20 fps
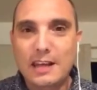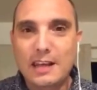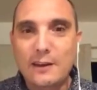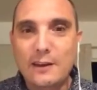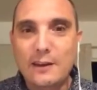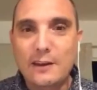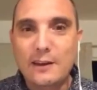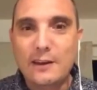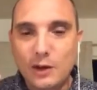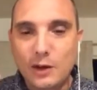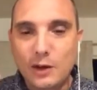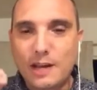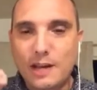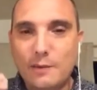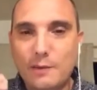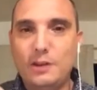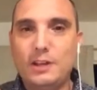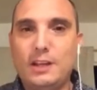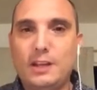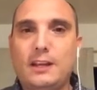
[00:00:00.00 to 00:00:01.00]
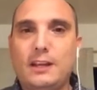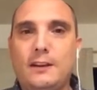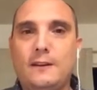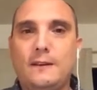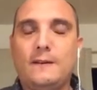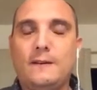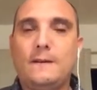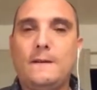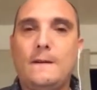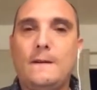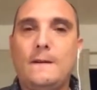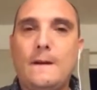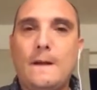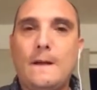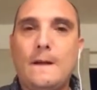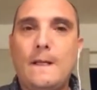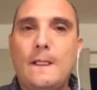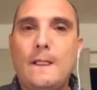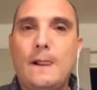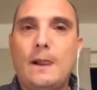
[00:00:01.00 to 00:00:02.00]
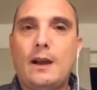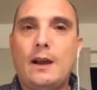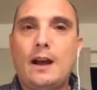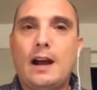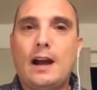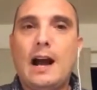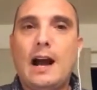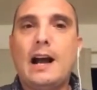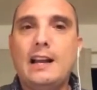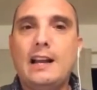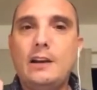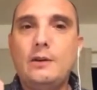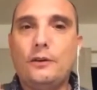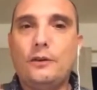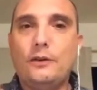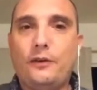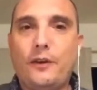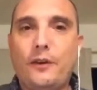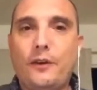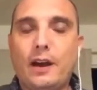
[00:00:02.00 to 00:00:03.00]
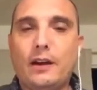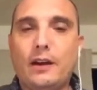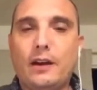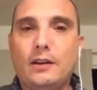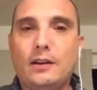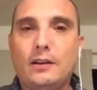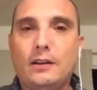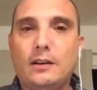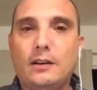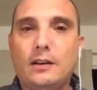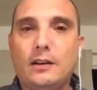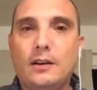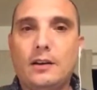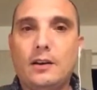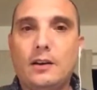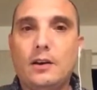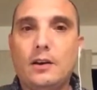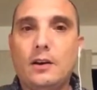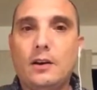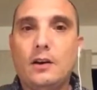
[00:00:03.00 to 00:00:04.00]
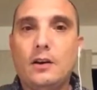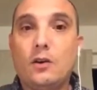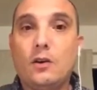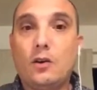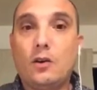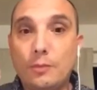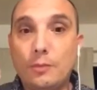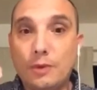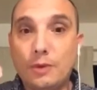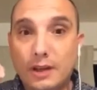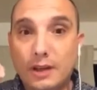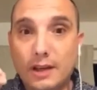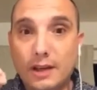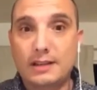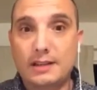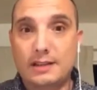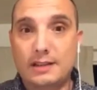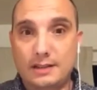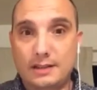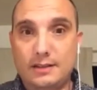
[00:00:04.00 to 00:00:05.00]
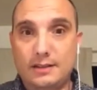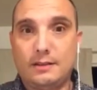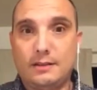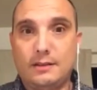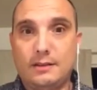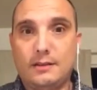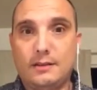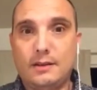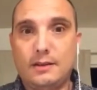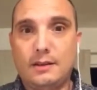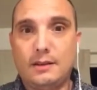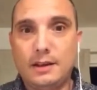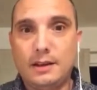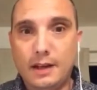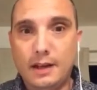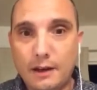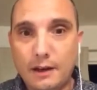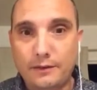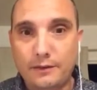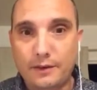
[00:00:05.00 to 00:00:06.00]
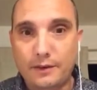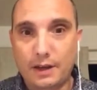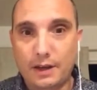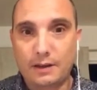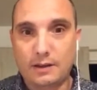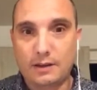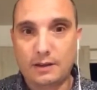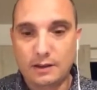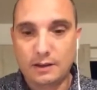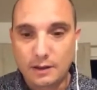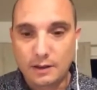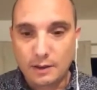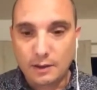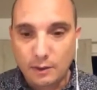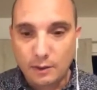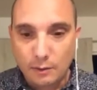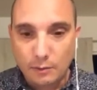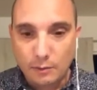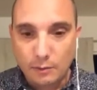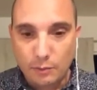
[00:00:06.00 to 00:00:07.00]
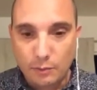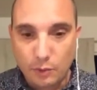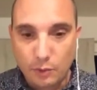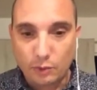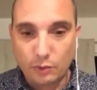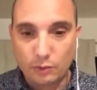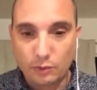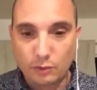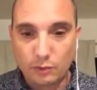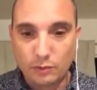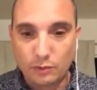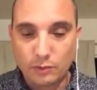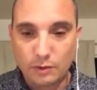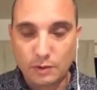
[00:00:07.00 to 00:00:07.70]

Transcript: Il va nous amener à aller le faire comme Christ l'a fait pour nous.